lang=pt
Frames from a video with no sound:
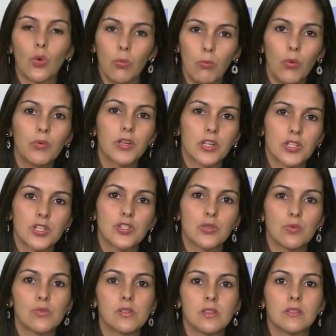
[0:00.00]
comum que a gente
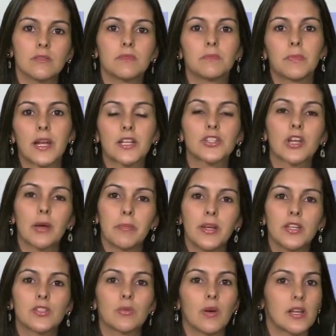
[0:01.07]
usa,
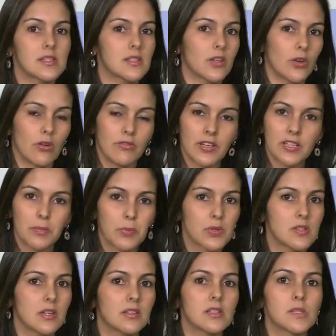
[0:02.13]
praticamente quase que
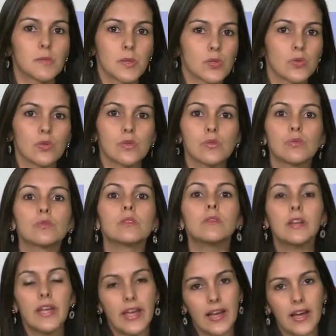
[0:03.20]
90% das pessoas
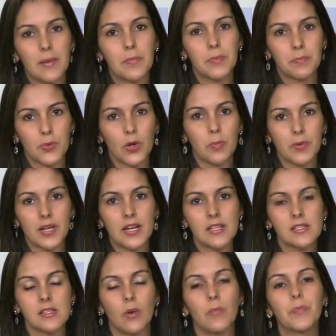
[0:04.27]
usam, é a própria
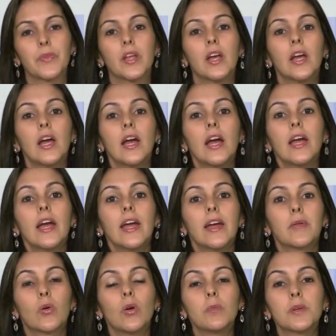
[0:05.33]
ração.
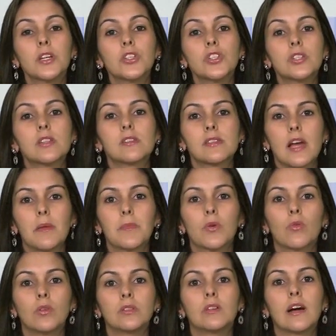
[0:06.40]
Como que a gente
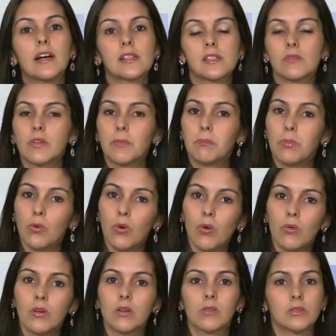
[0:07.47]
sabe quando a ração é
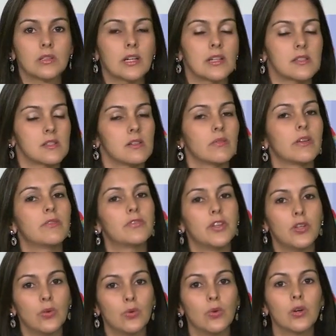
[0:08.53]
boa, quando a ração é
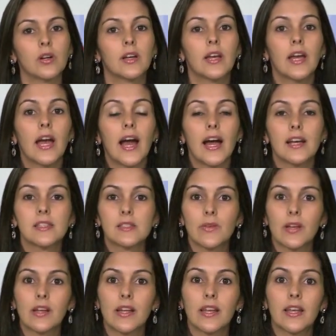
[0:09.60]
inferior? A ração
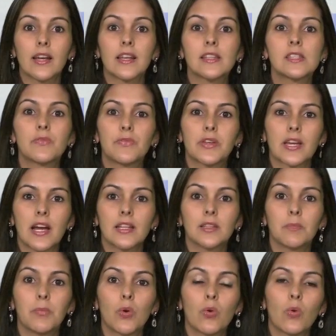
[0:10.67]
é, ela é
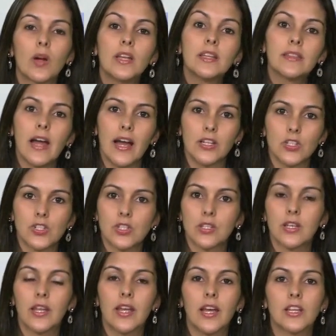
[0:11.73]
classificada por
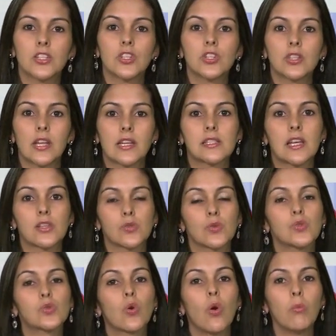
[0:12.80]
qualidade, né? A gente tem as
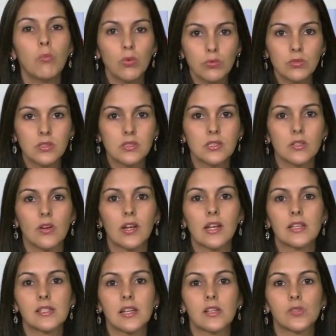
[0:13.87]
rações comuns, que são
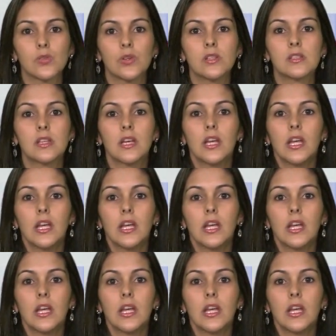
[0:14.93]
aquelas rações